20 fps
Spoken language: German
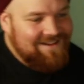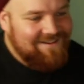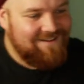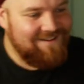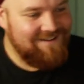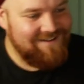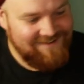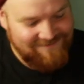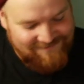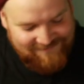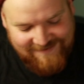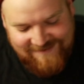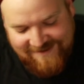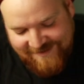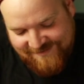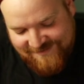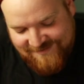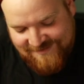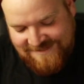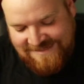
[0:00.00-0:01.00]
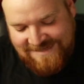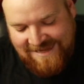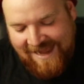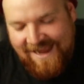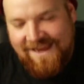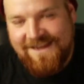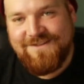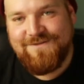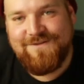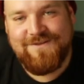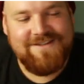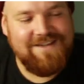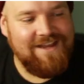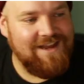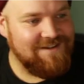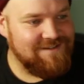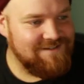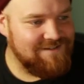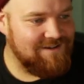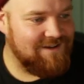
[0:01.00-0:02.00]
Oh, ich finde das so geil. Ich würde
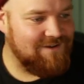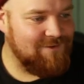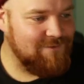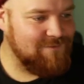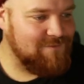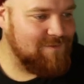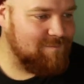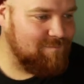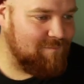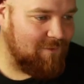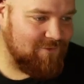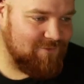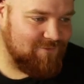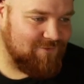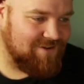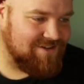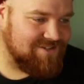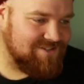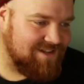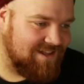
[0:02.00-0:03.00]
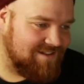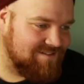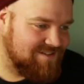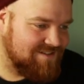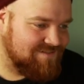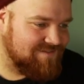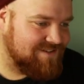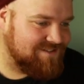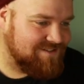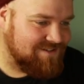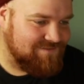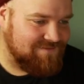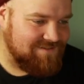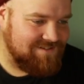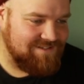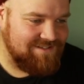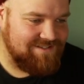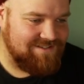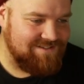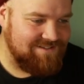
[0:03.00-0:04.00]
gerne da irgendwie Post von der Staatsanwaltschaft
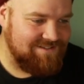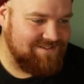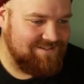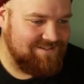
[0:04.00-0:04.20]
kriegen.